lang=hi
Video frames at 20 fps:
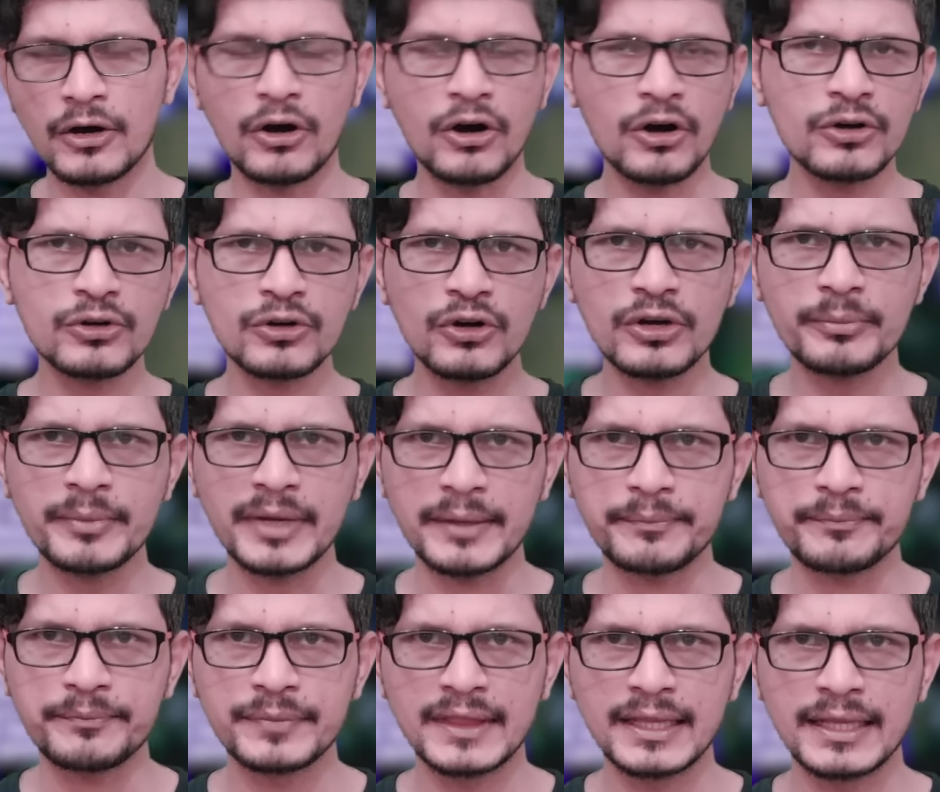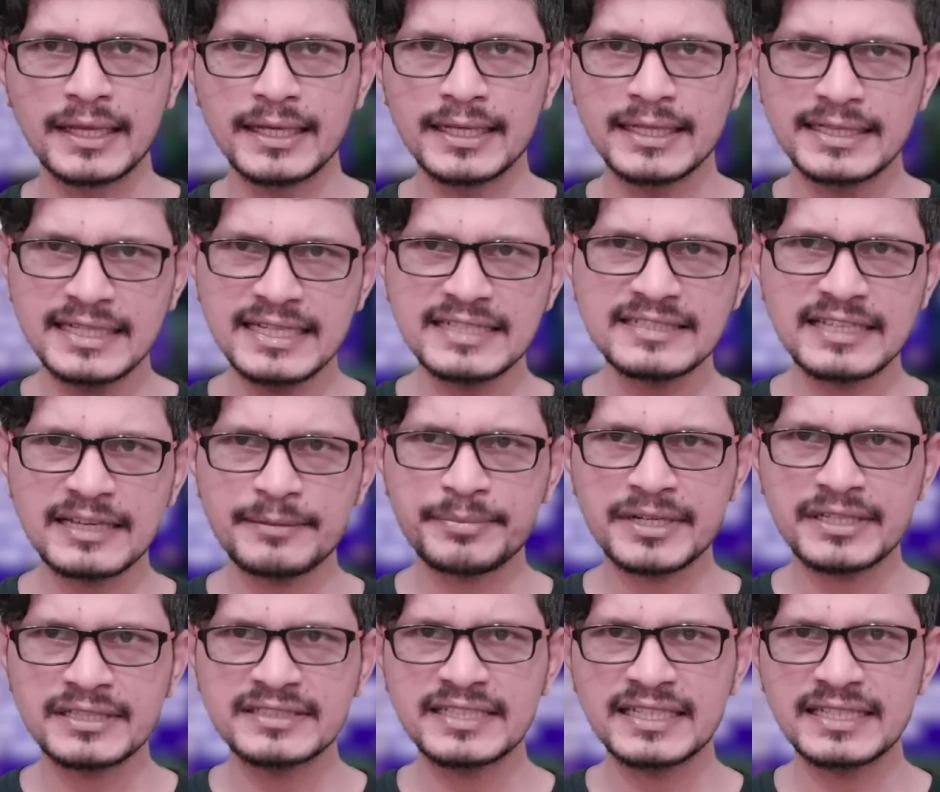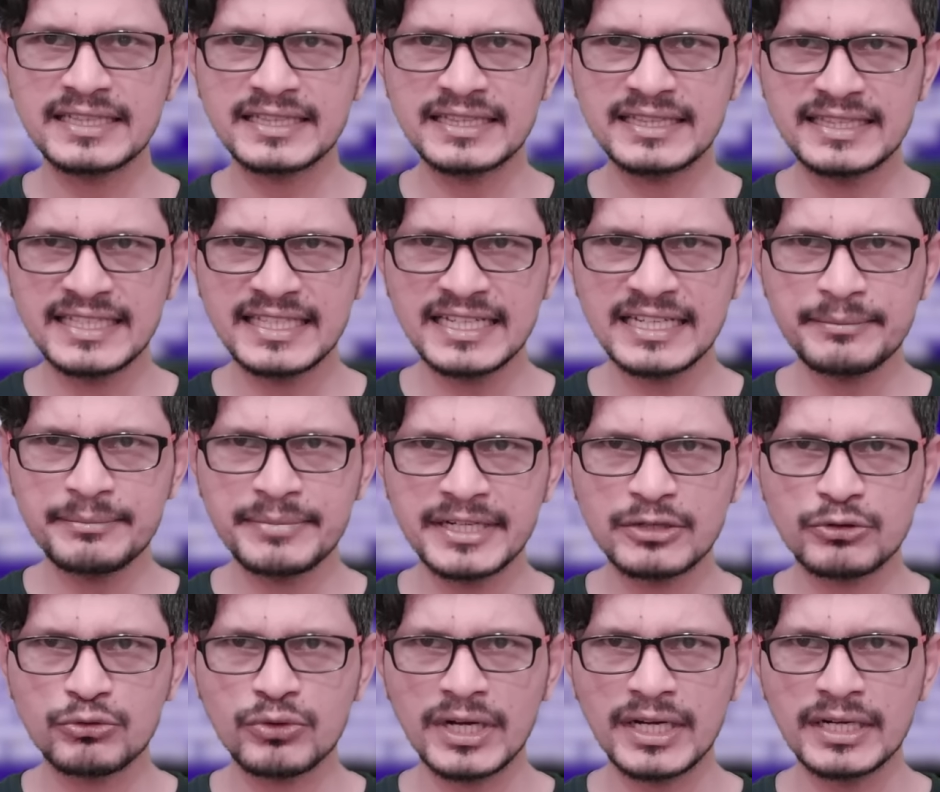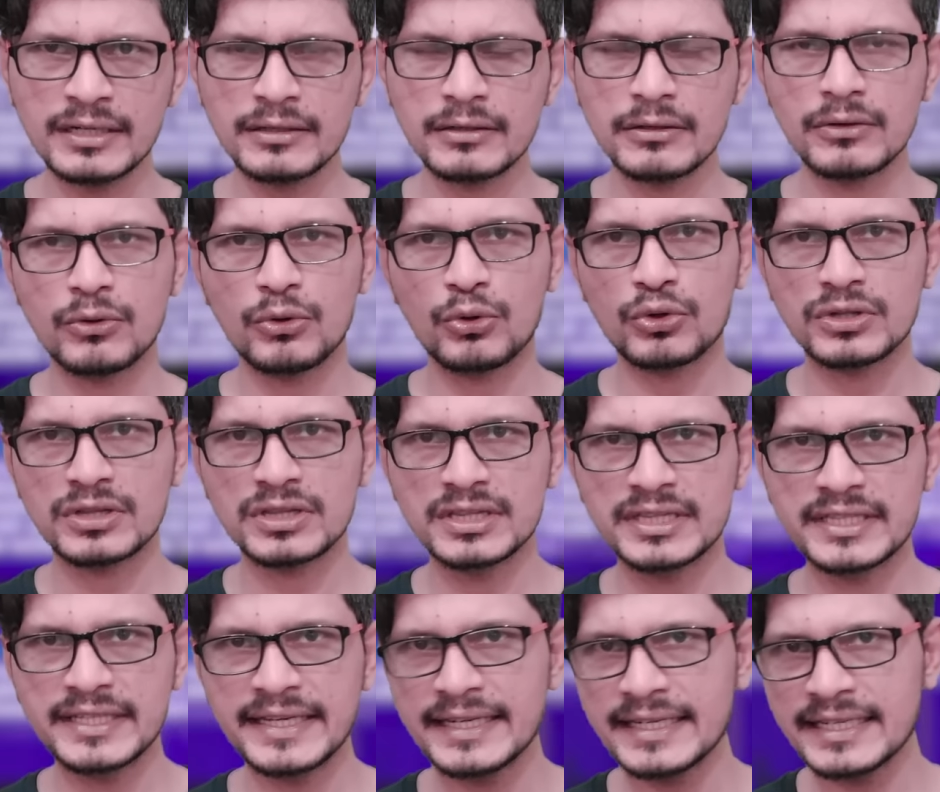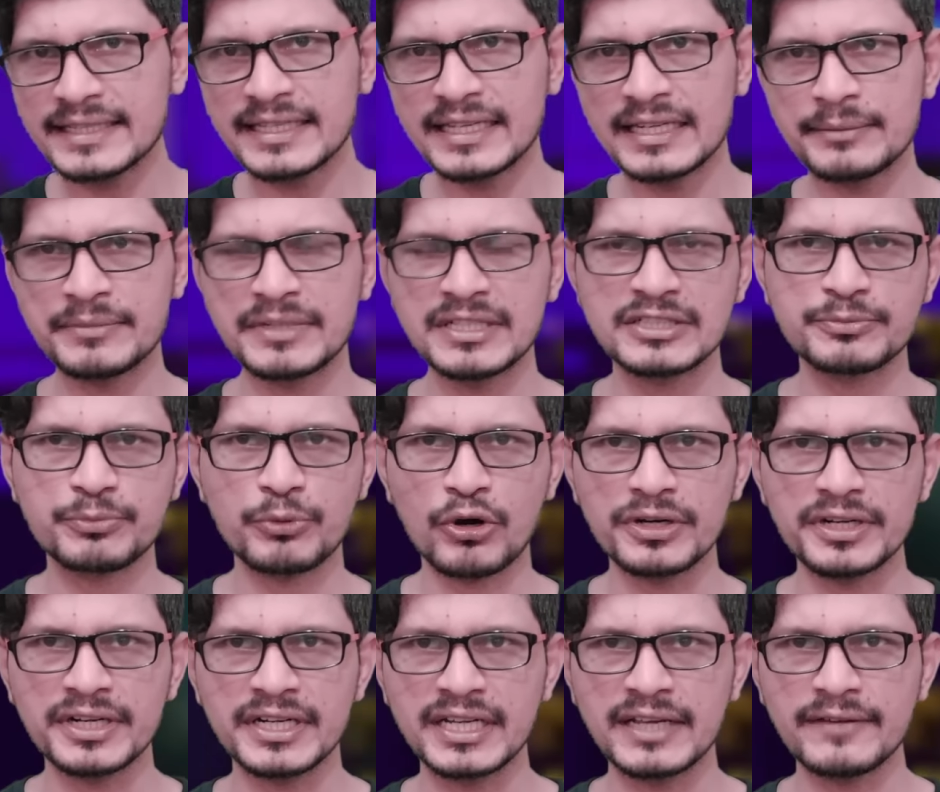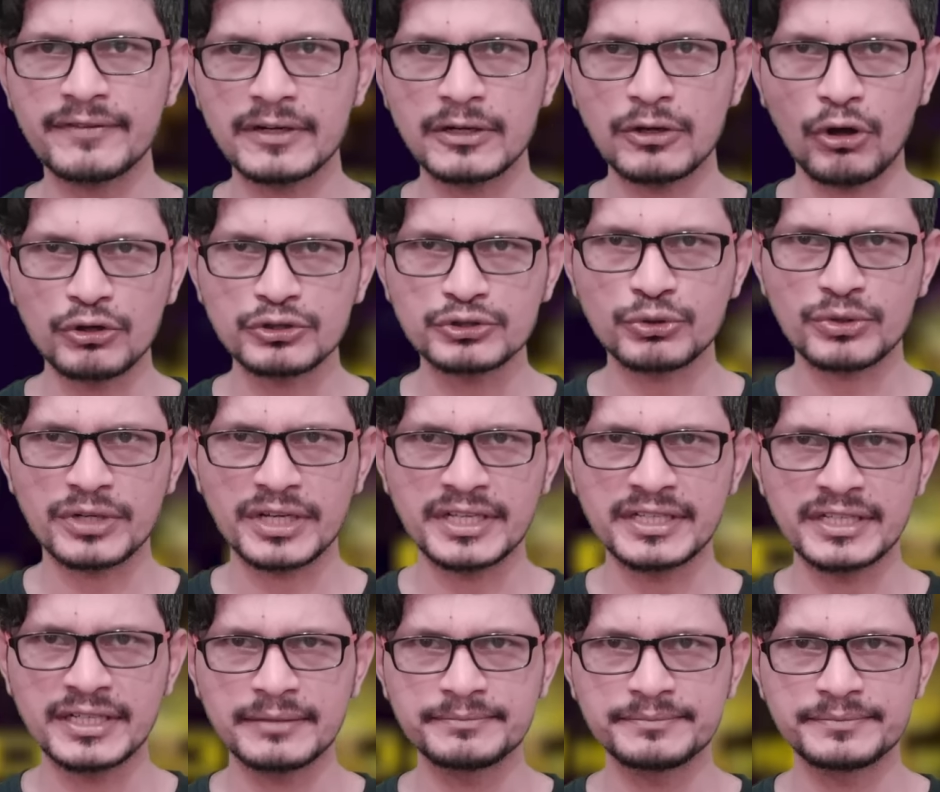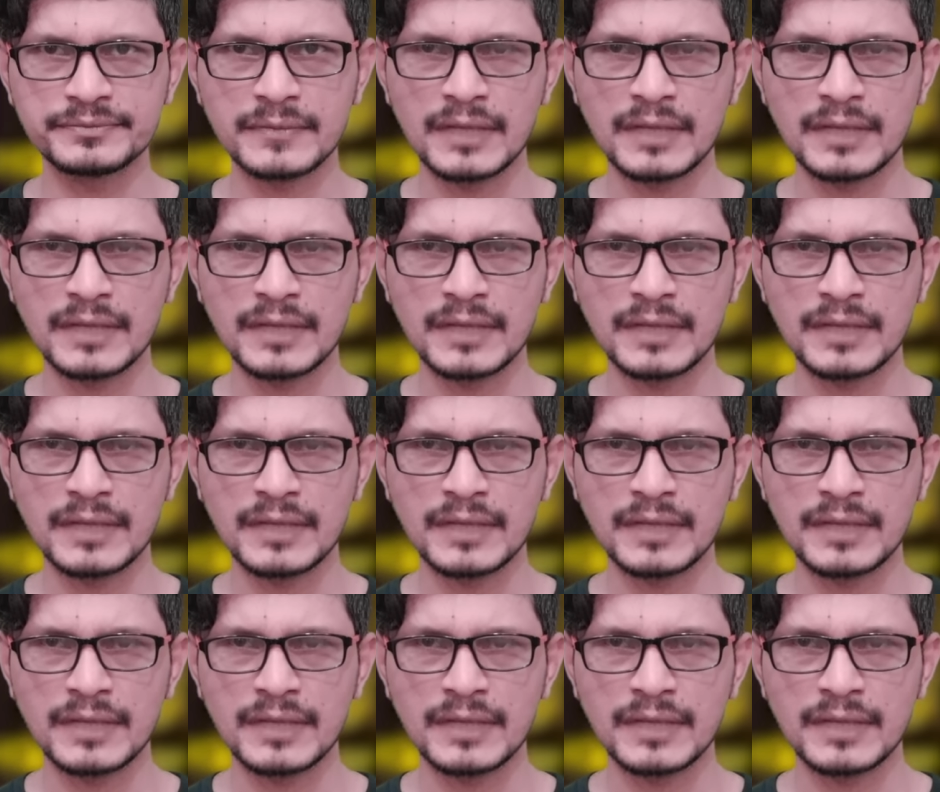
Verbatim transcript: हांगकॉन्ग में 30 अप्रैल से तीन बिटकॉइन और तीन इथेरियम की स्पॉट ईटीएफ लॉन्च हो रही है